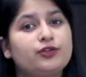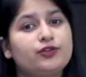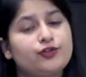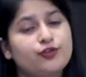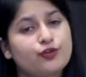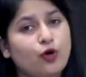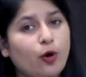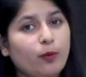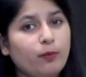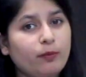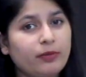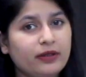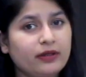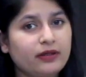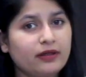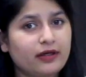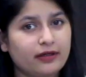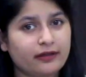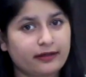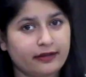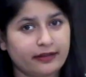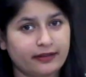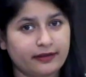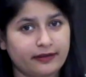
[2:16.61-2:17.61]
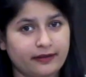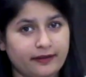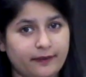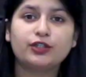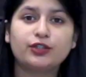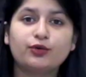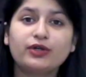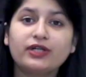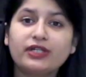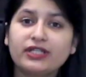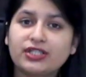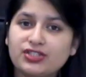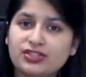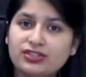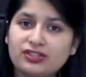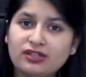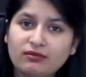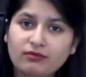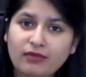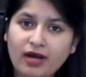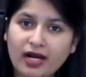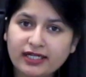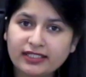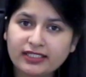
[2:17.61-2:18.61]
जॉब भी कर रहे हैं क्योंकि
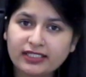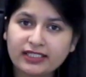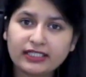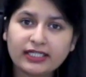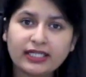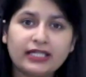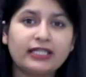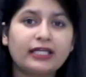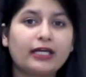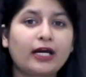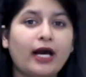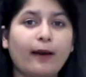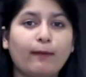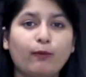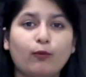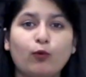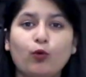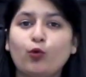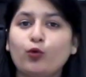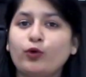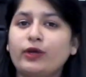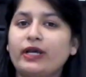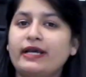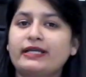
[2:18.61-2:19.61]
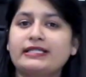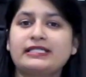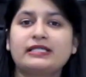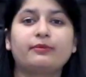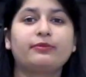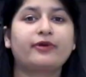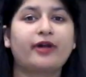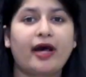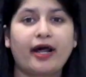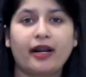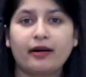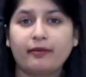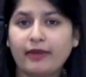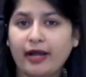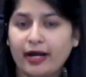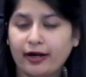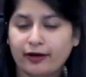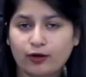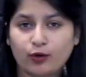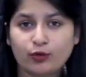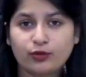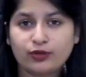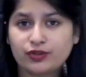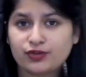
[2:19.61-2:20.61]
डिजिटल मार्केटिंग के लिए आपको कोई ऐसे प्रायर
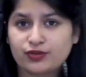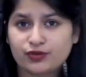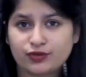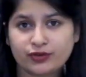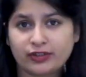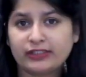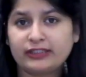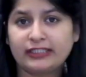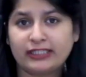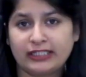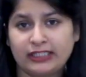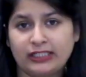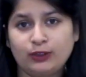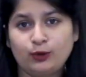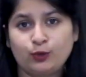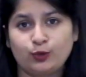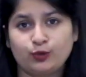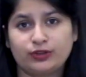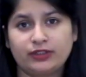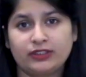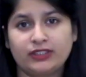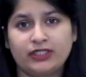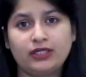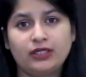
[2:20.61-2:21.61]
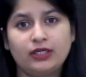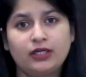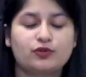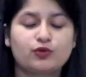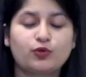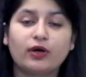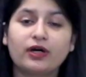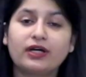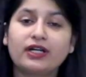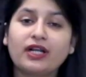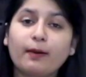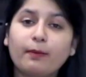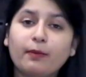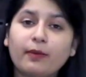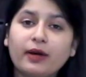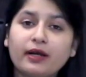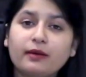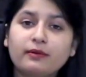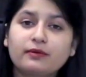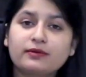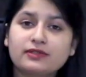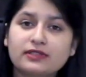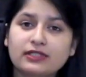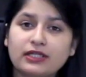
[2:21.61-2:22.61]
बैकग्राउंड की ज़रूरत नहीं होती है सो so, अगर
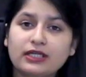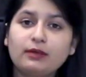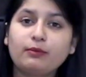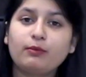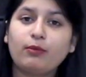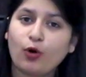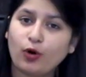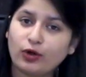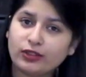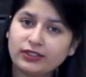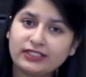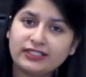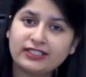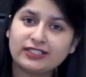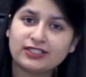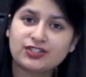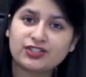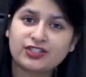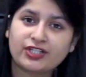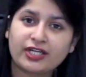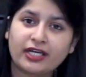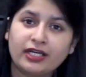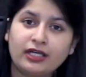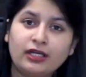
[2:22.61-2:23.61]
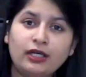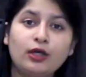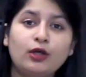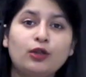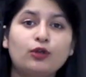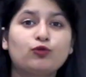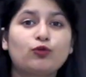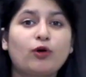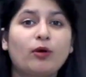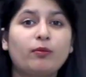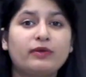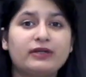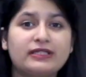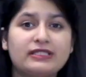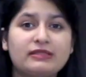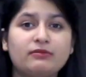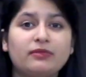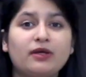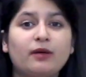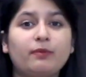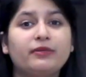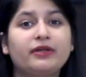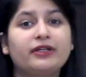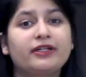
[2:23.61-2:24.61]
आपका स्किल बहुत ही अच्छा है तो आप
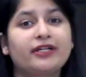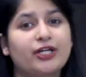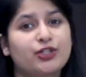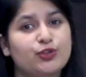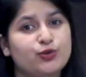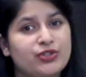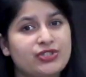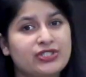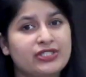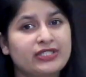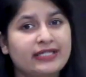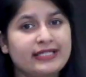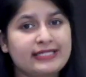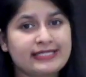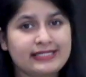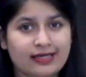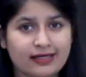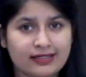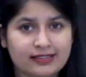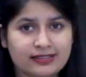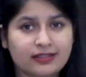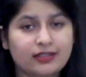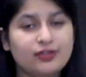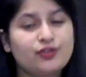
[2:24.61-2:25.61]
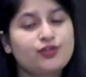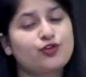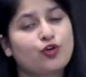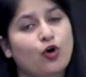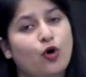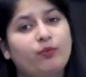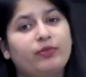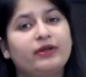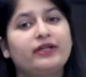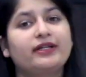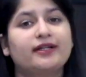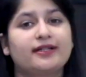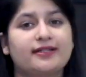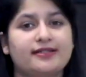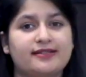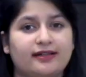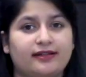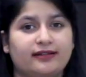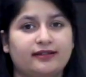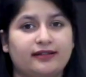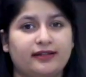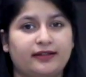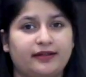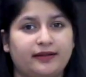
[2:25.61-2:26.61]
इसमें अपनी ग्रेजुएशन के साथ साथ जॉब भी कर
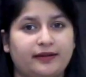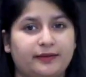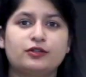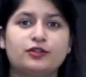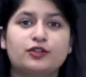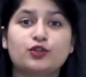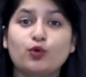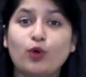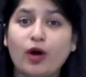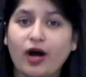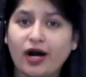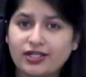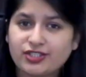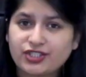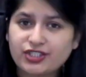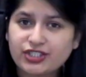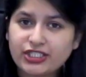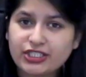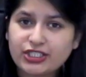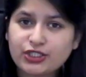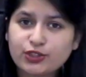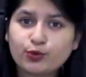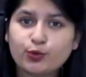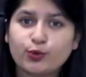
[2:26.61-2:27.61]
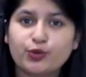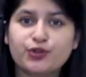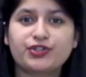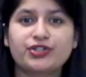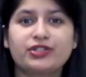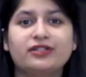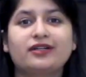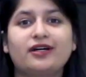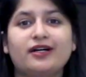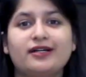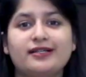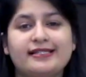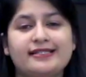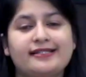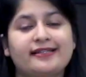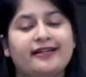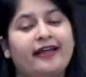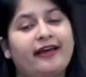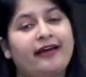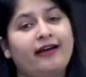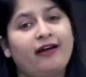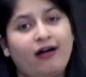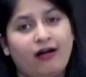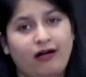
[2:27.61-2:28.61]
सकते हैं सो so, आज के कि इस क्वेश्चन का आंसर
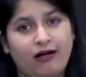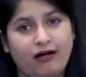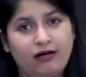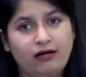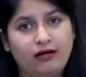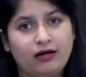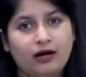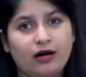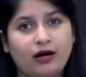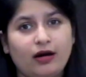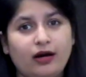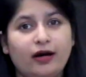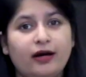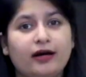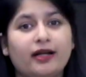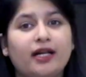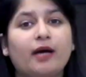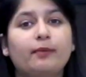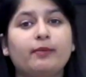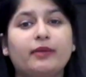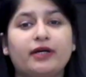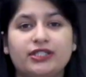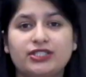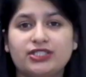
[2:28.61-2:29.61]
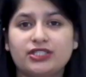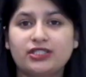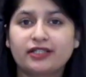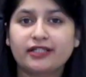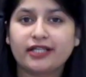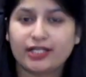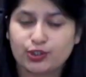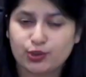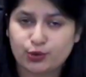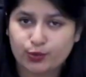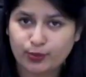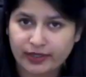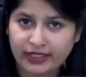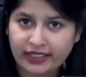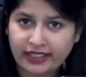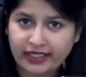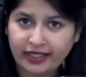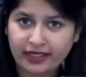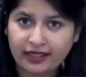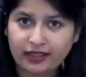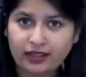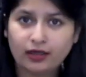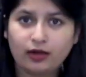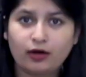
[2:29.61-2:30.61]
है हाँ अगर आप अंडर ग्रेजुएट
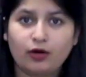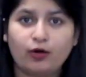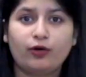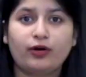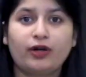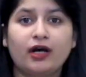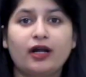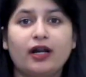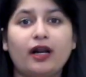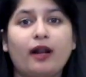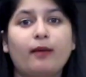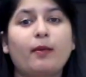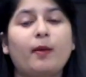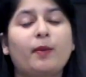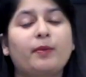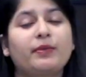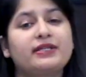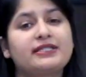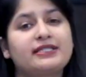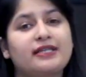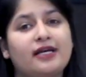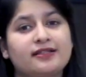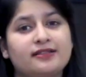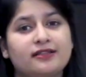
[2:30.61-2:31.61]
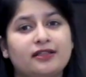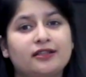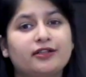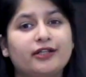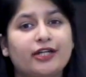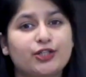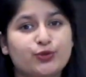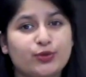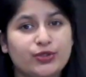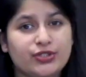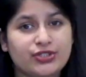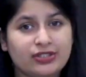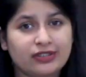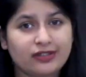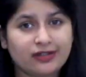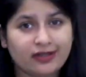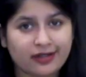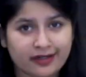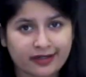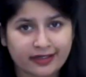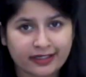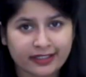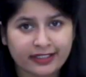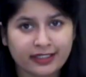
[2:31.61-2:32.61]
हैं और अगर आप अपने साथ साथ ग्रेजुएशन
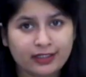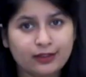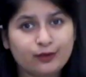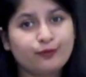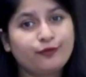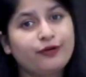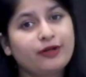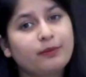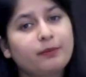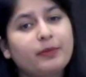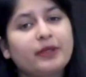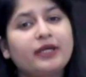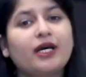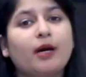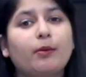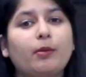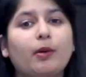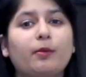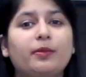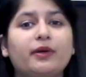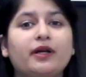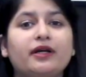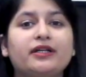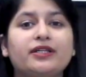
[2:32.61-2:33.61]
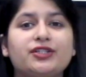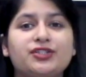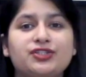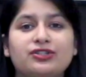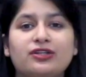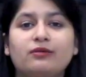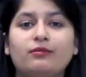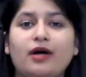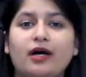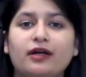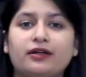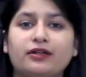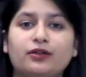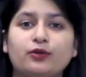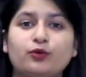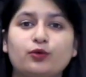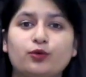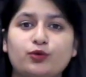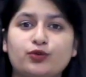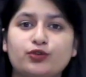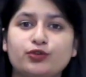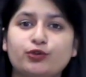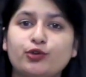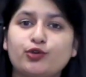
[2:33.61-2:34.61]
कर रहे हैं फिर भी आप अपना डिजिटल मार्केटिंग
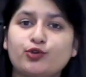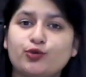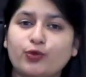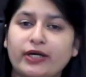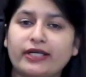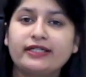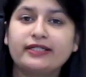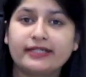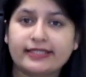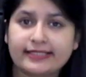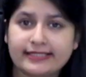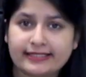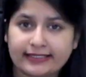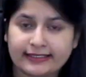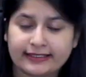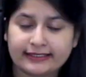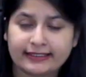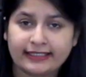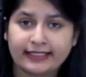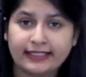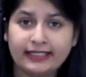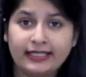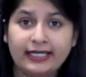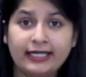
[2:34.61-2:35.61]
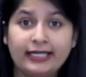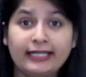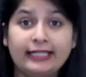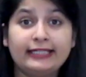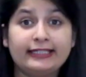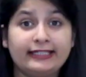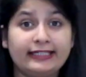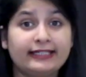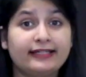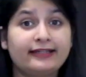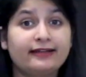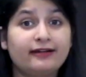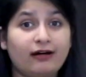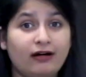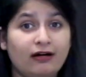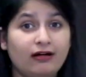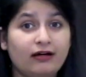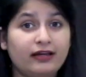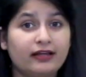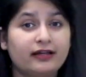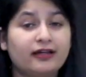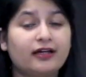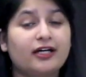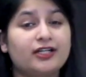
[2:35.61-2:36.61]
कोर्स को ज्वाइन कर सकते हैं लेकिन
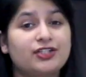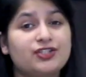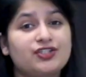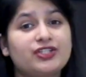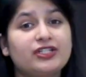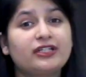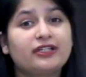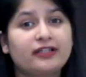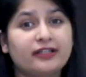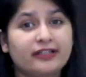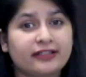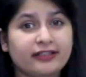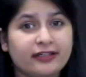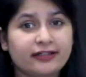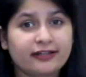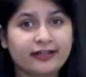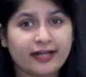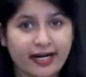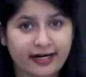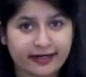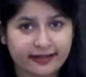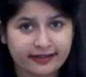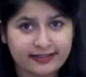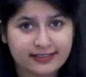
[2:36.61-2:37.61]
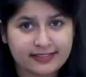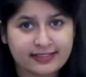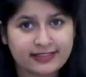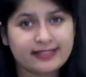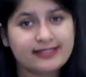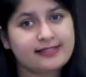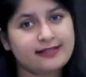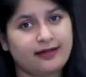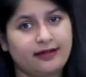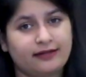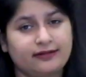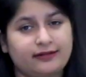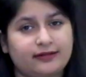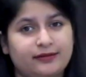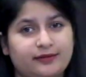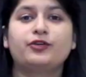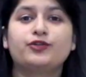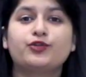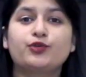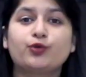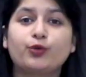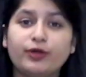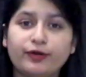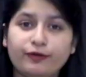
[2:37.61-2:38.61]
हाँ एक अच्छे करियर गाइडेंस के
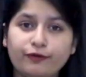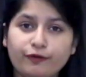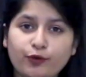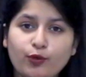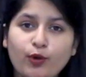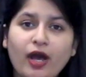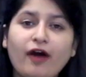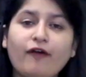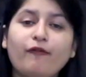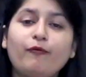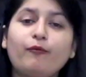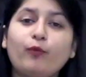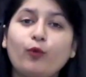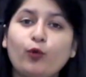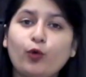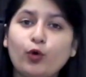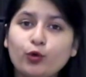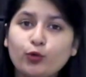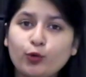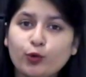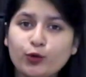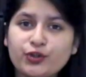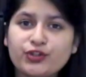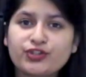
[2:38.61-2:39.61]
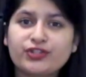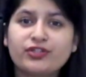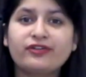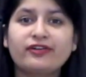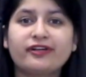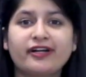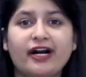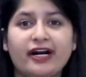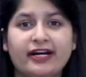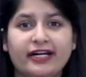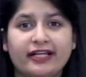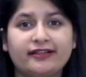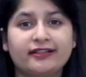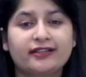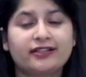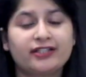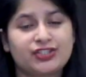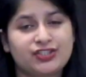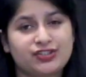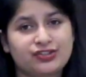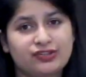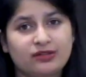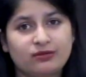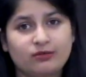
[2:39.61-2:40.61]
साथ सो इफ़ यू हैव मोर क्वेश्चन रिगार्डिंग द
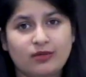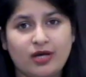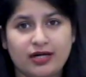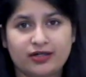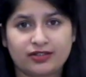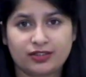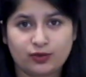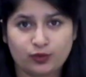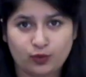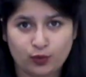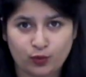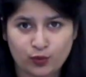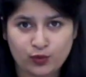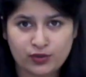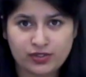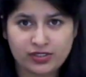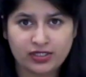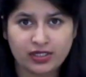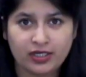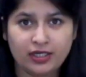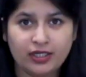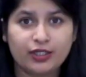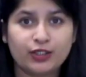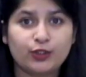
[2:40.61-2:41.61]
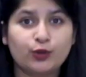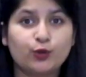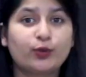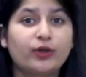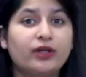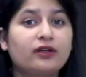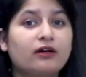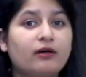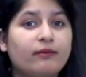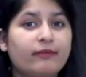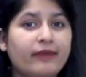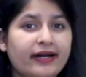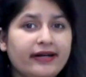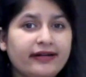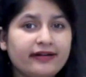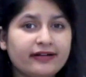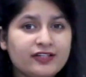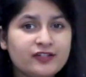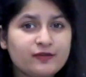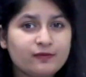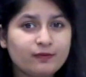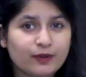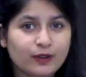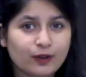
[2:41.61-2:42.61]
डिजिटल मार्केटिंग कोर्स यू कैन
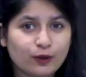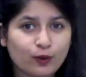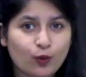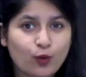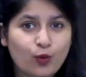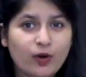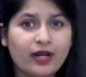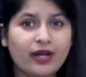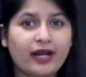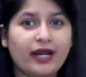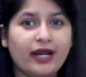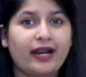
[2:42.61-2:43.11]
कमेंट अस बिलो